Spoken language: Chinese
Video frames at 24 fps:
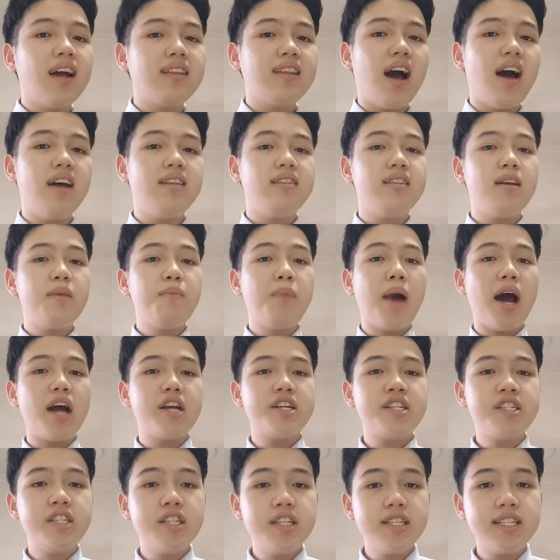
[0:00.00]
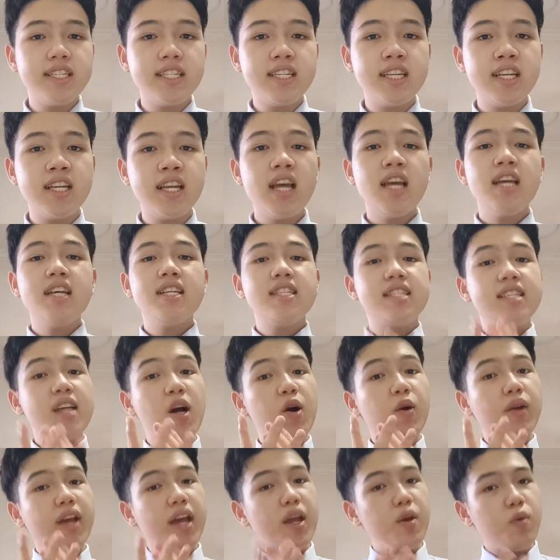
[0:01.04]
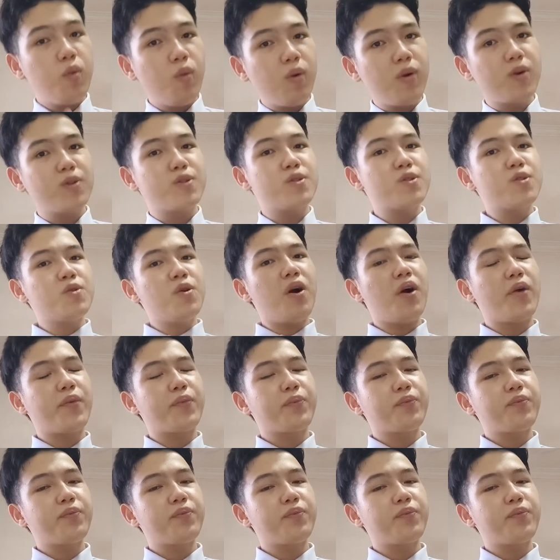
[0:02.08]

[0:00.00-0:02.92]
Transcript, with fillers: 胆的把事情交给我做。